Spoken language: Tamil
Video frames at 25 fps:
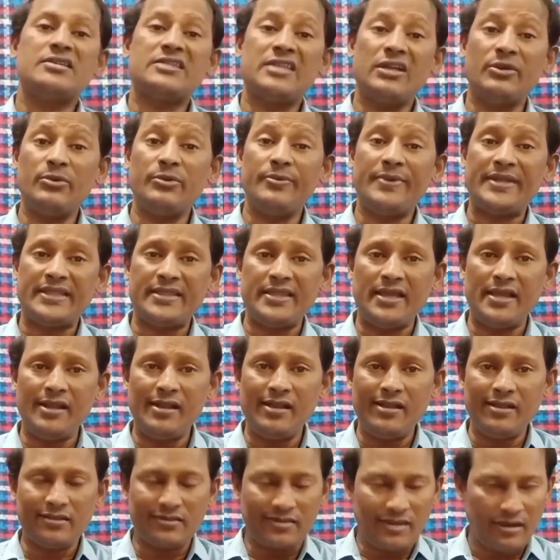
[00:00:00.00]

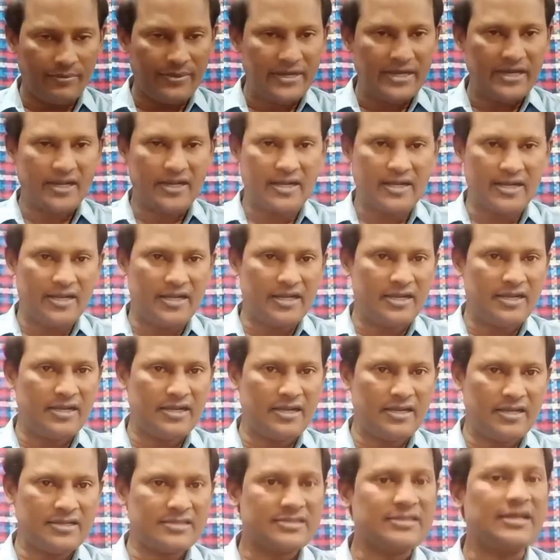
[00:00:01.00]
சமீபத்தில் தமிழக
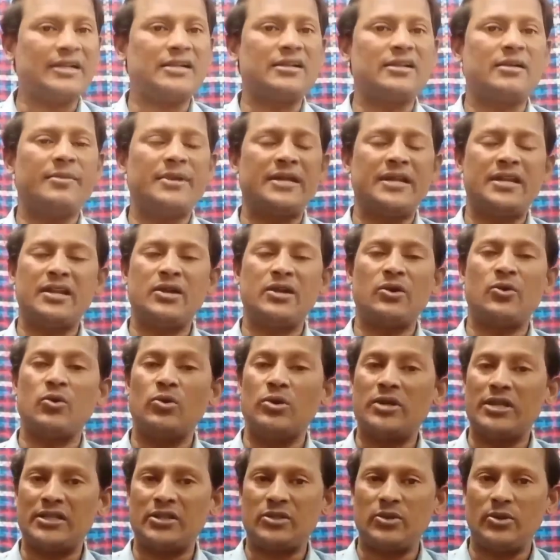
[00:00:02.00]
சட்டமன்ற
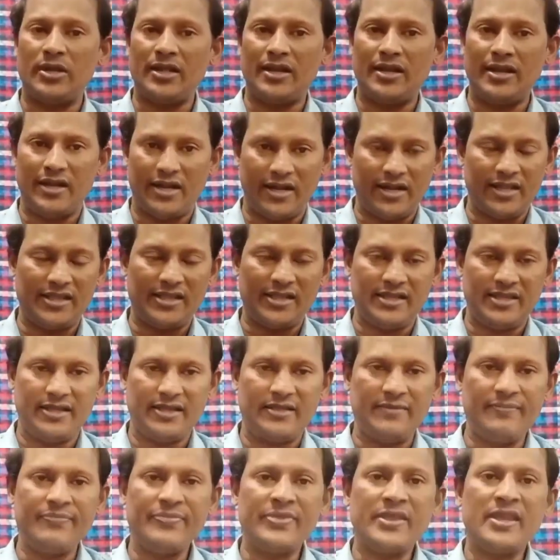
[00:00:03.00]
கூட்டத்தொடர்
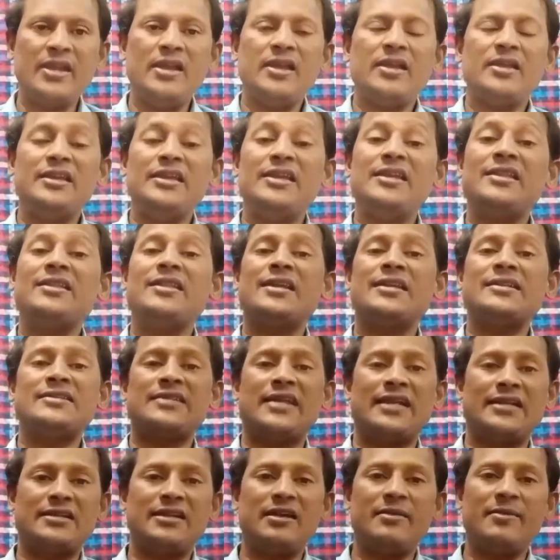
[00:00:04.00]
நடந்தது இந்த
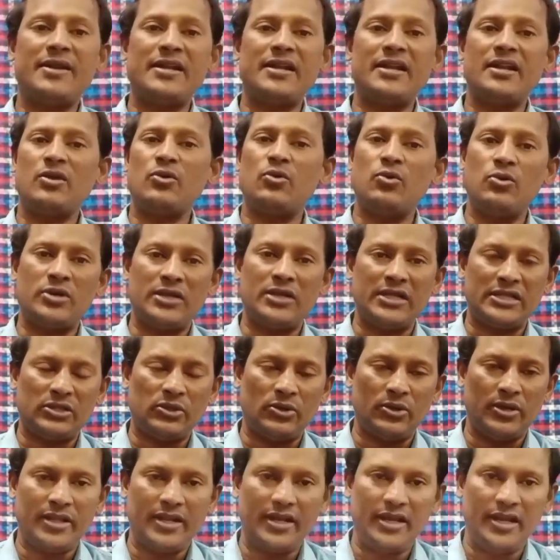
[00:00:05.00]
சட்டமன்ற
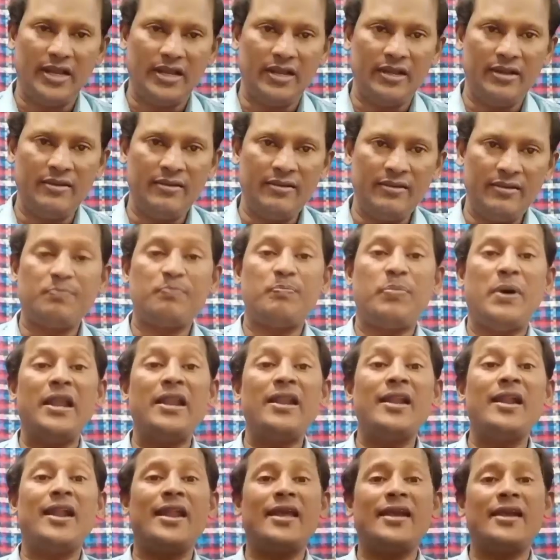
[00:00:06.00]
கூட்டத்தொடரில்
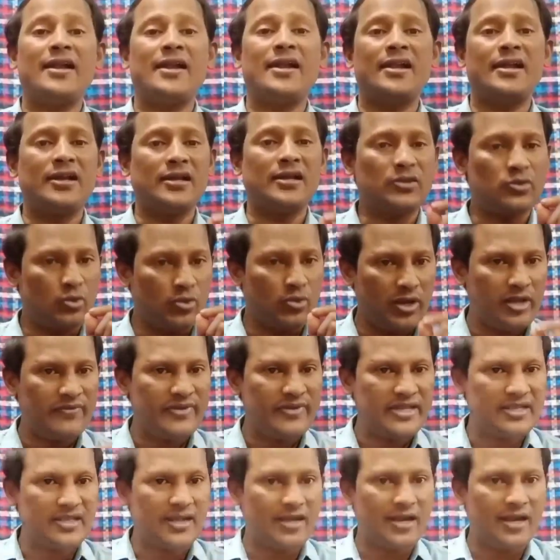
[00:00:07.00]
பல்கலைக்கழக
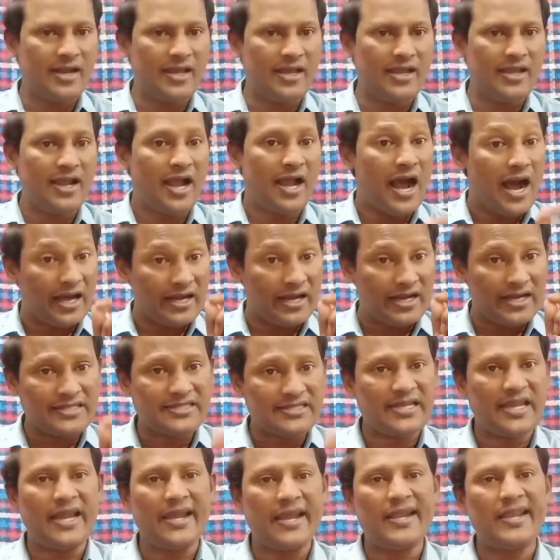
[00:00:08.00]
துணைவேந்தர்களை
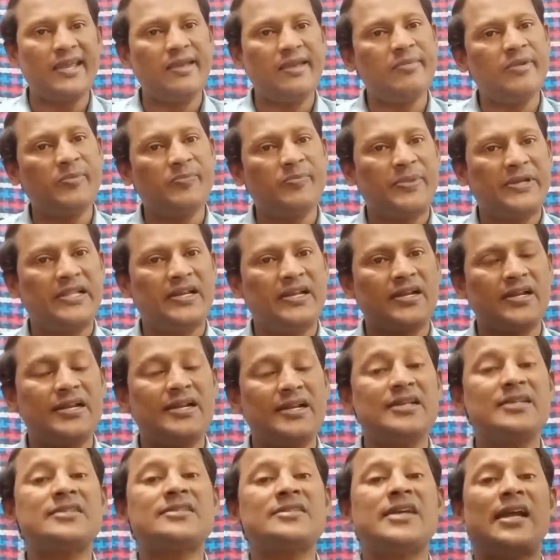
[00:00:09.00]
அரசே
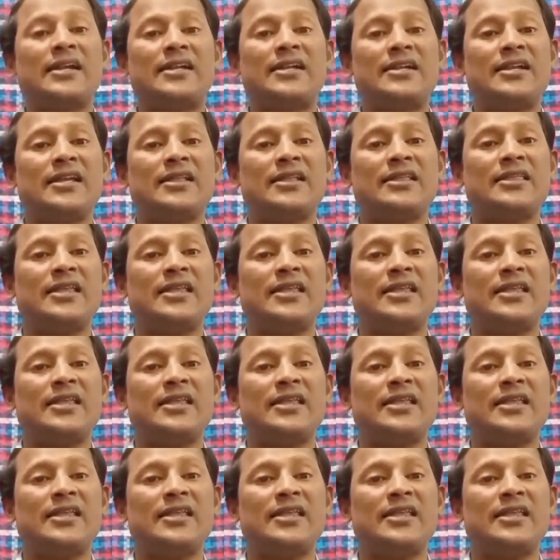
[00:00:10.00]
நியமிப்பதற்கு சட்ட